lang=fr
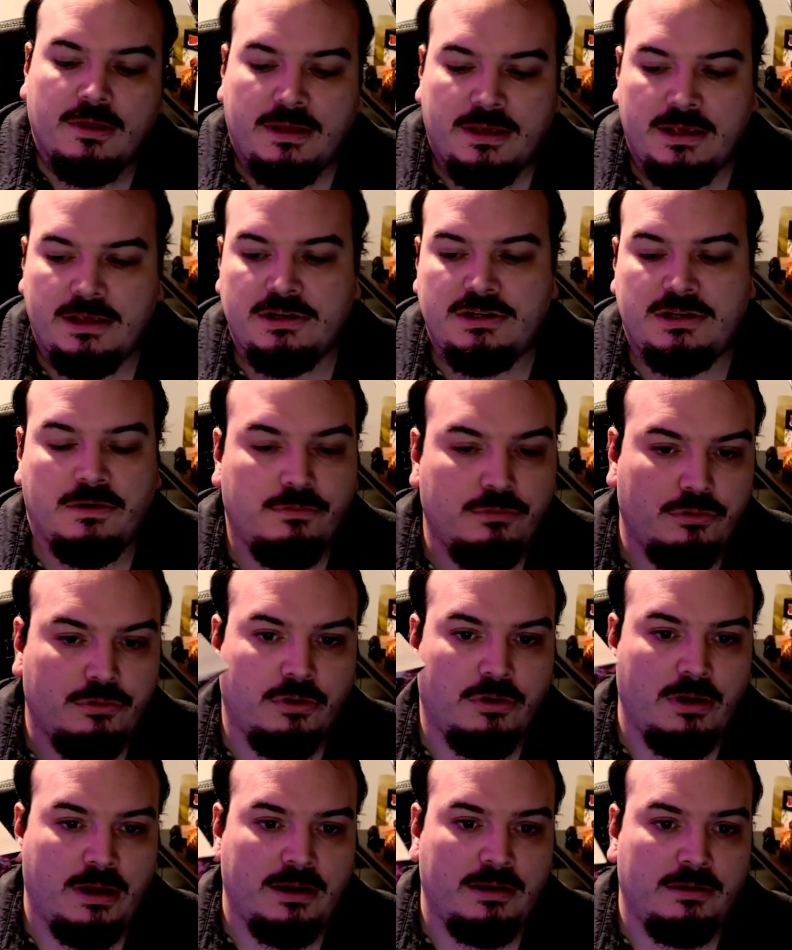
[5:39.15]
Et j'avoue que
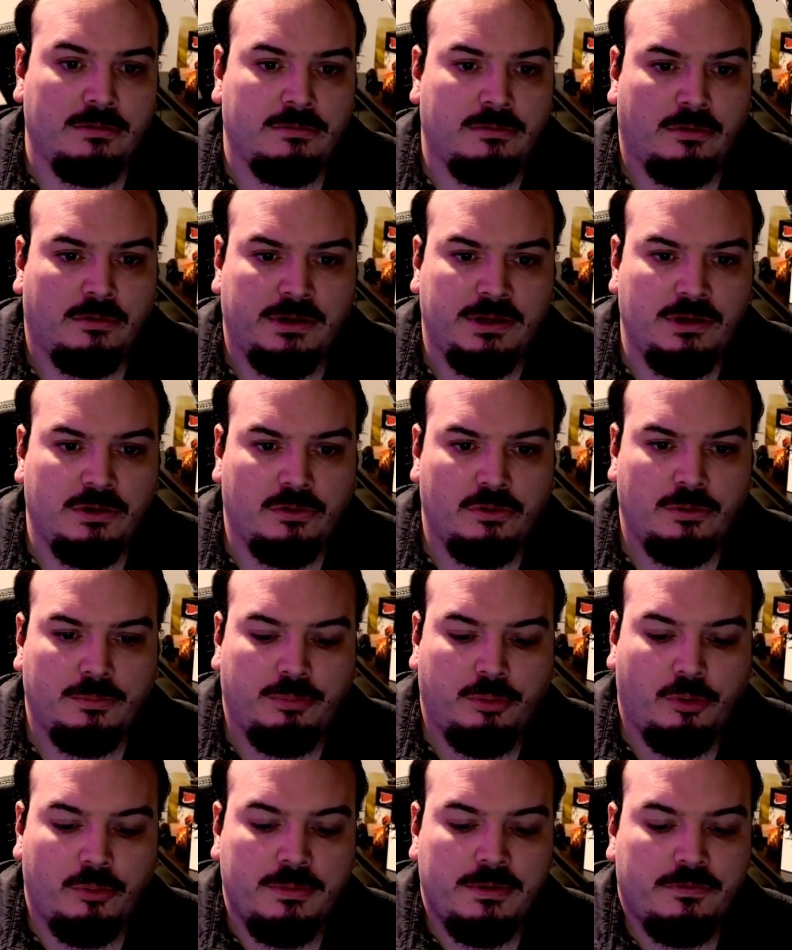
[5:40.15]
euh, en ayant le
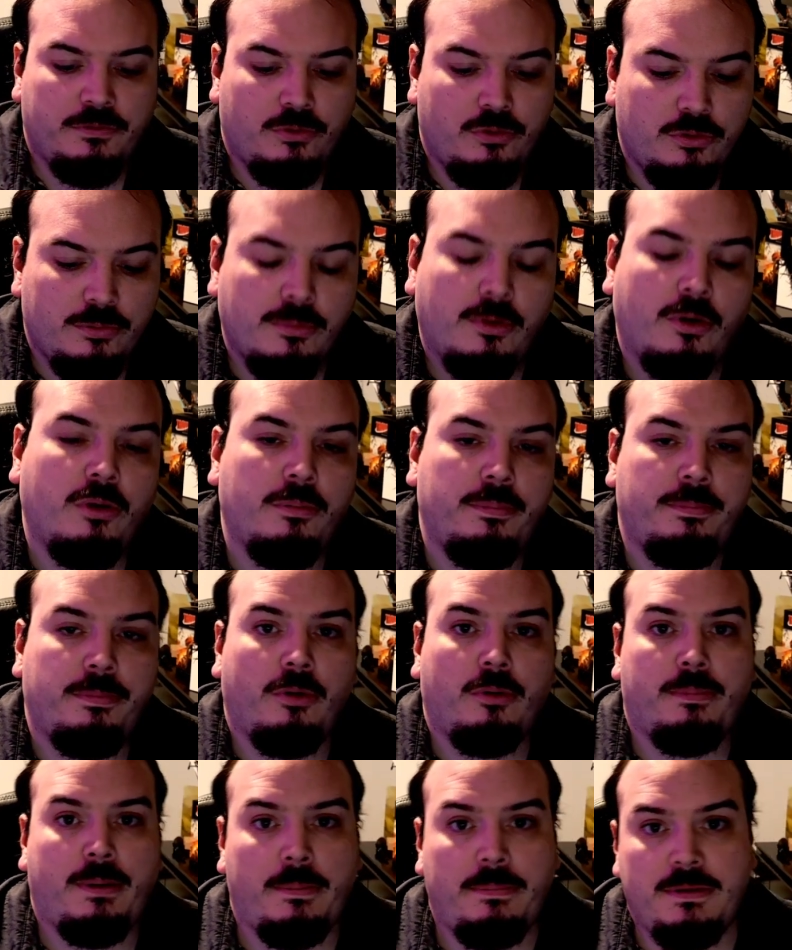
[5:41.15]
premier volume en,
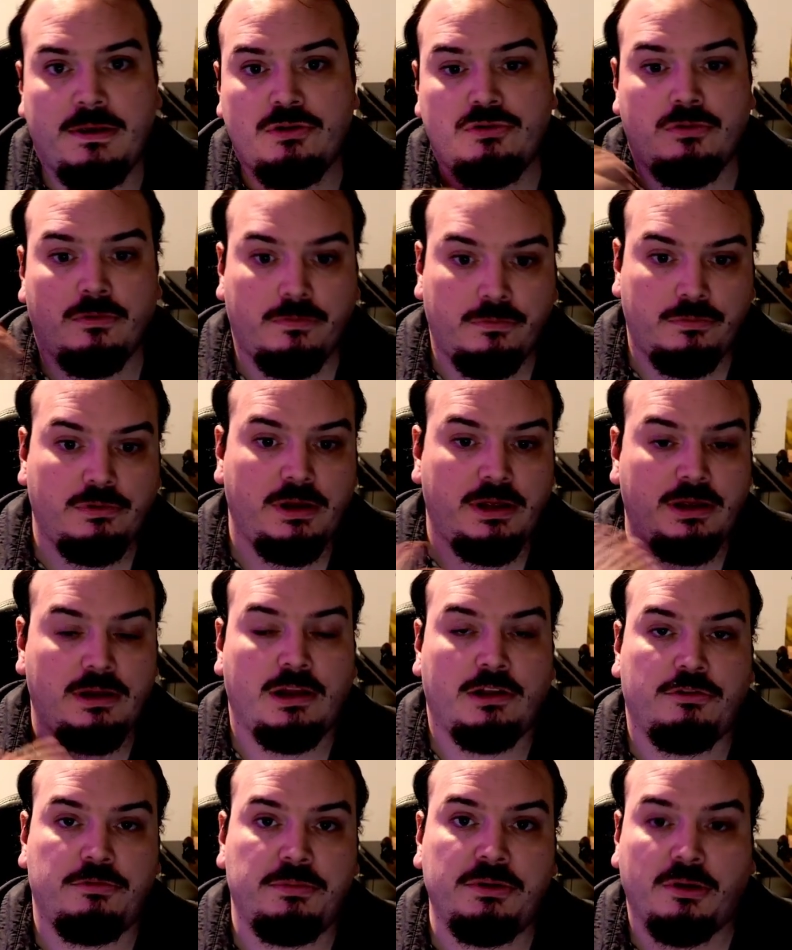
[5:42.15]
papier, je voulais
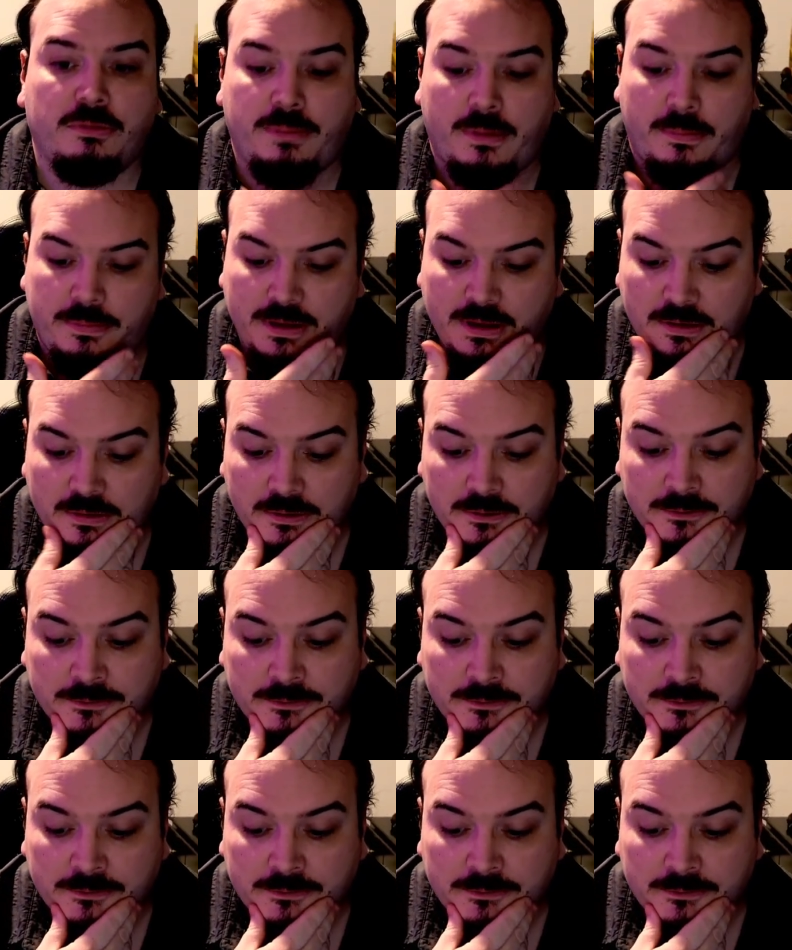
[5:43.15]
la suite en papier.